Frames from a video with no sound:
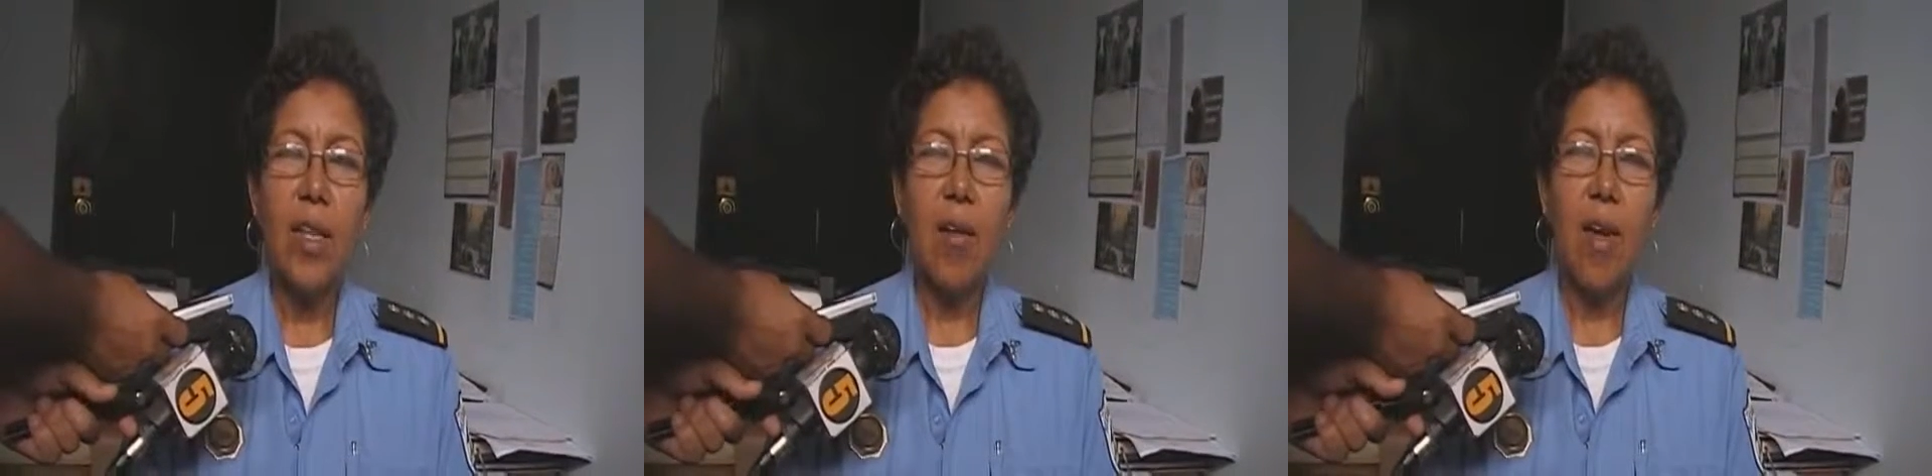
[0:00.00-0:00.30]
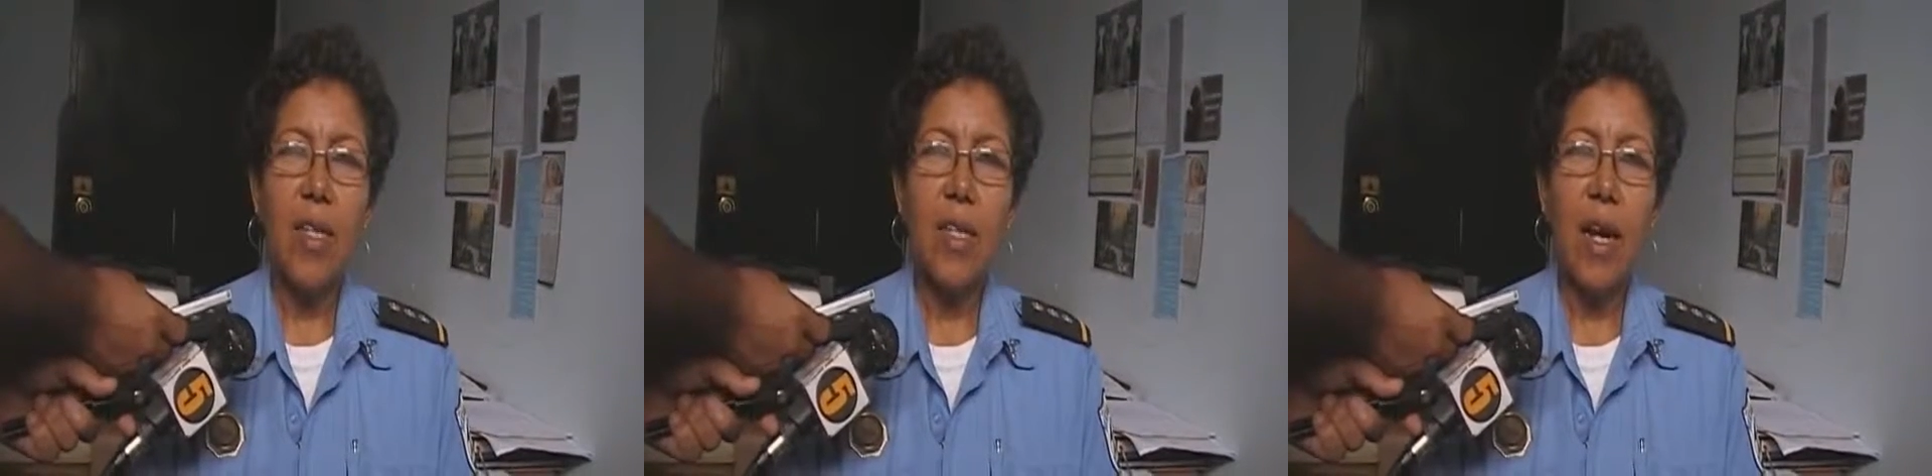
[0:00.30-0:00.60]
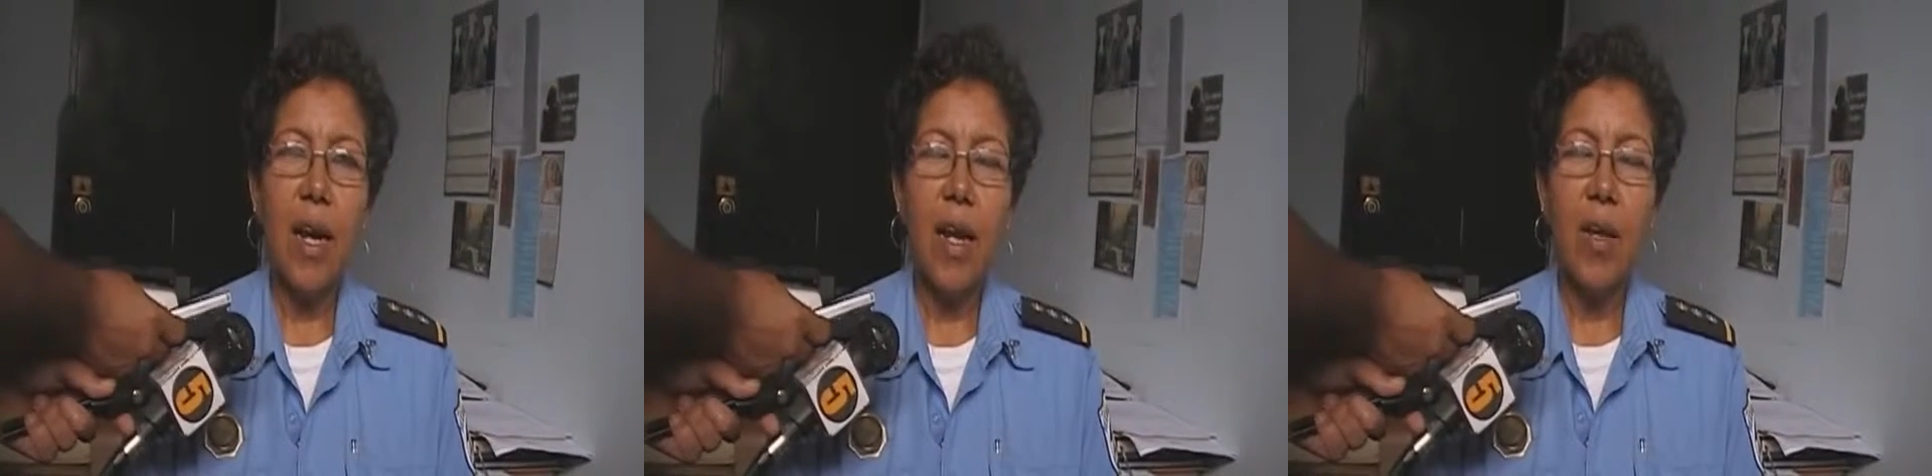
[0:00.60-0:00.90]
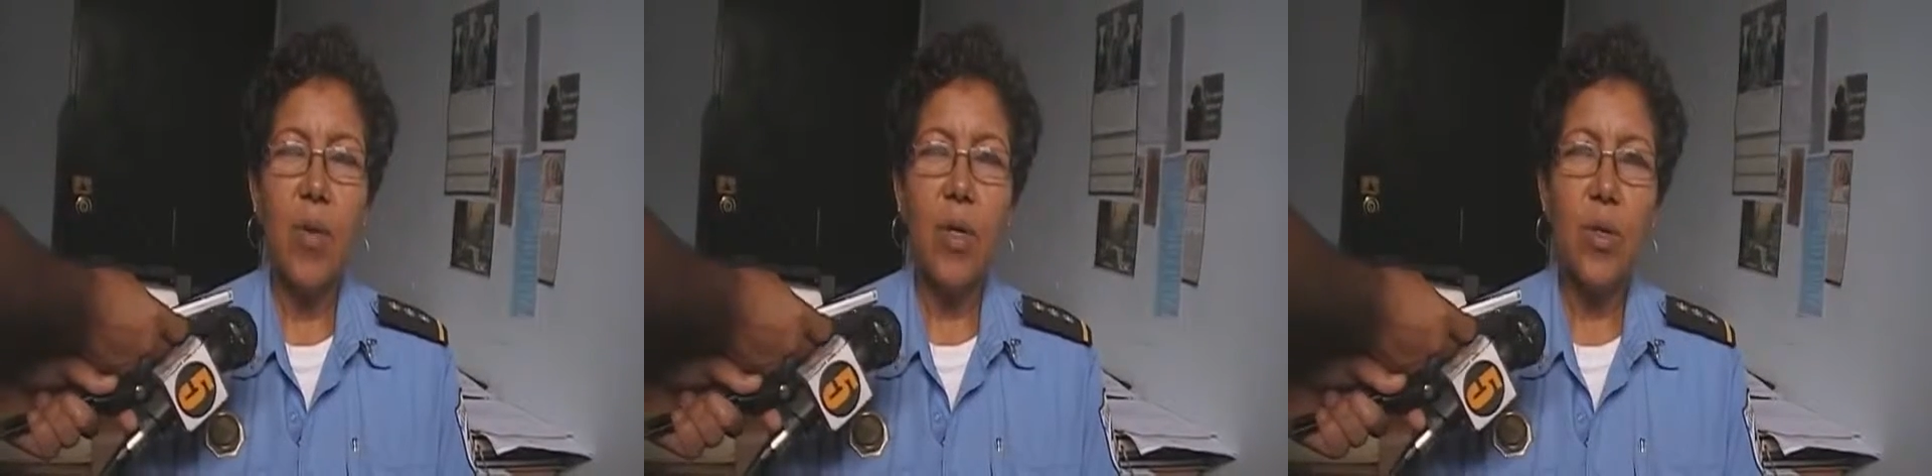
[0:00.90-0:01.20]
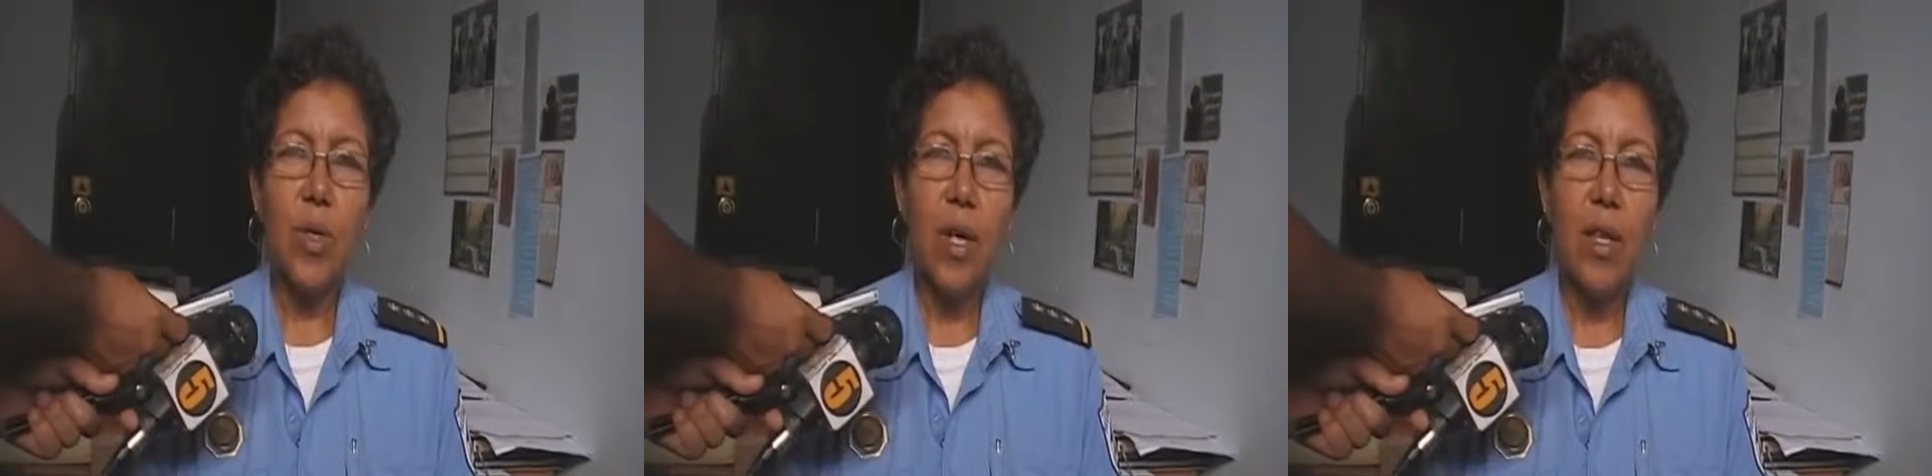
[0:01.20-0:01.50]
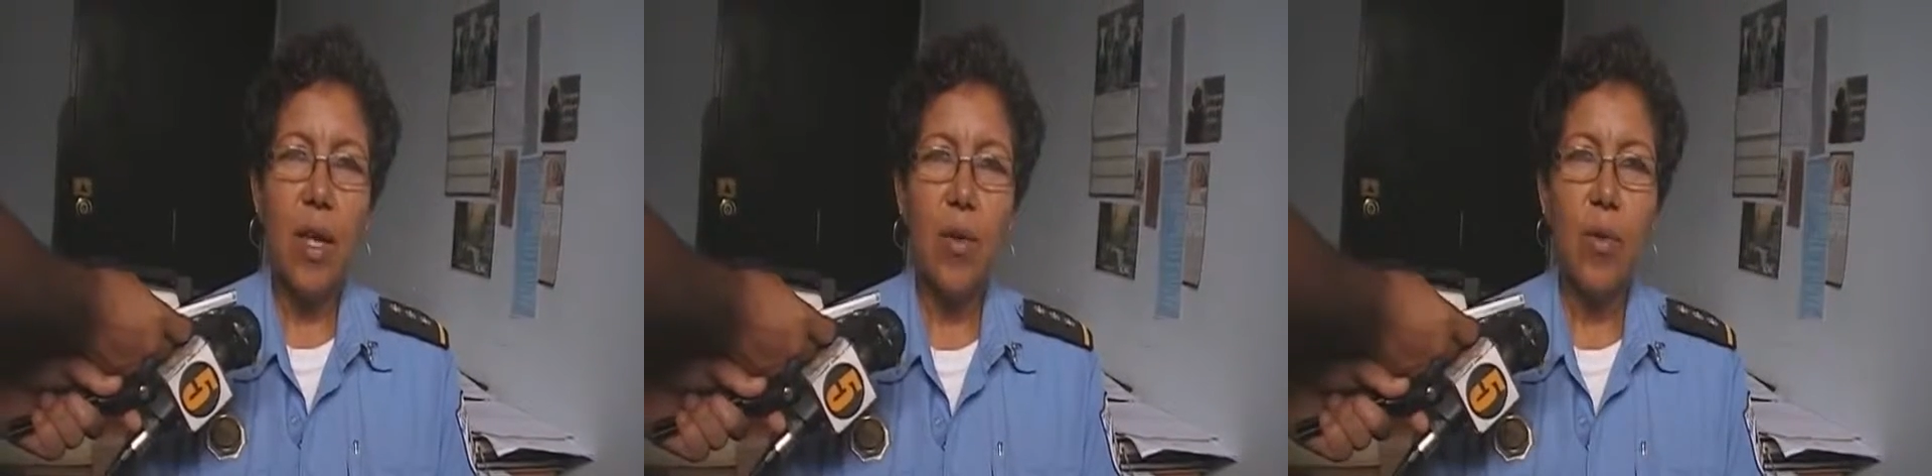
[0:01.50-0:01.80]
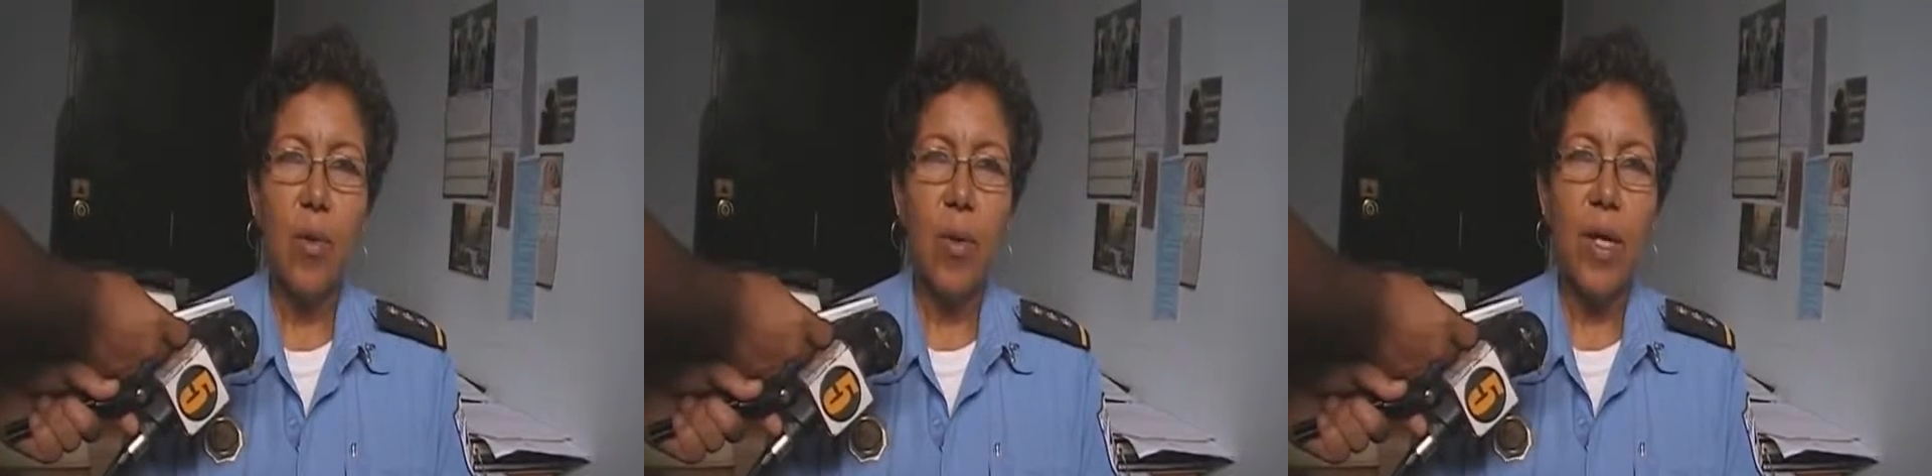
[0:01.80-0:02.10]
establece la ley
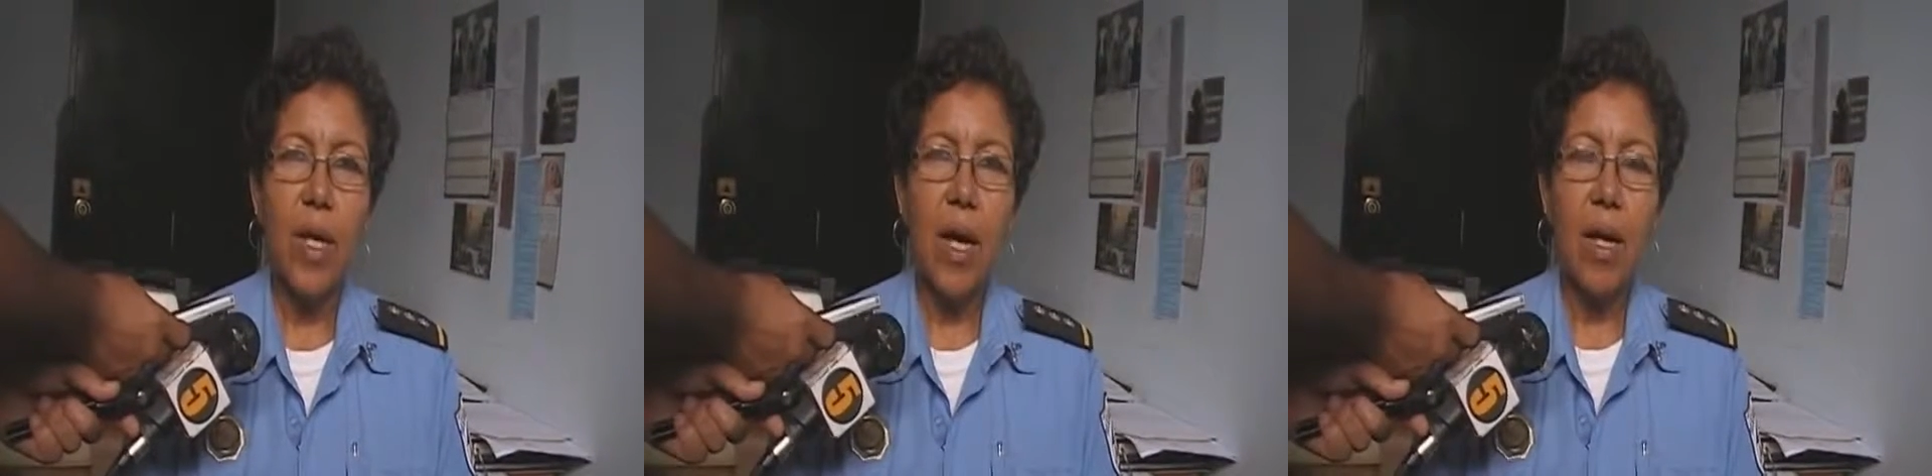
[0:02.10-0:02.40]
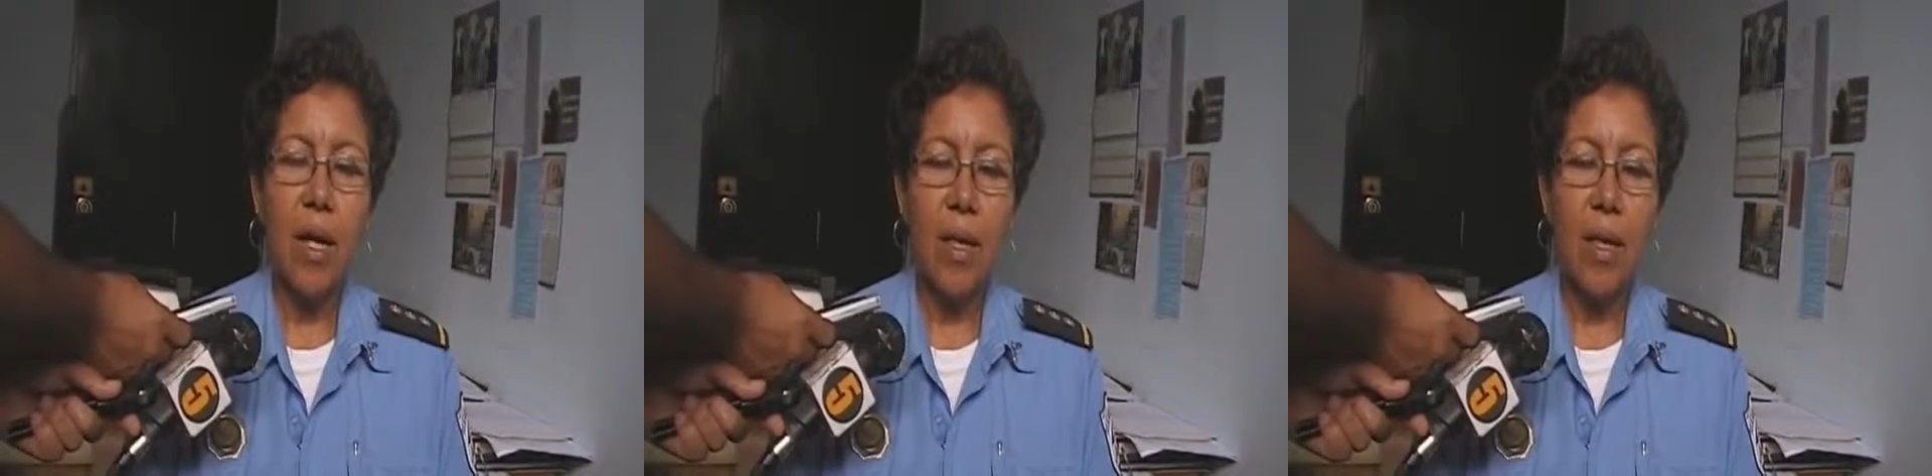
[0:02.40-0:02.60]
431, ¿verdad?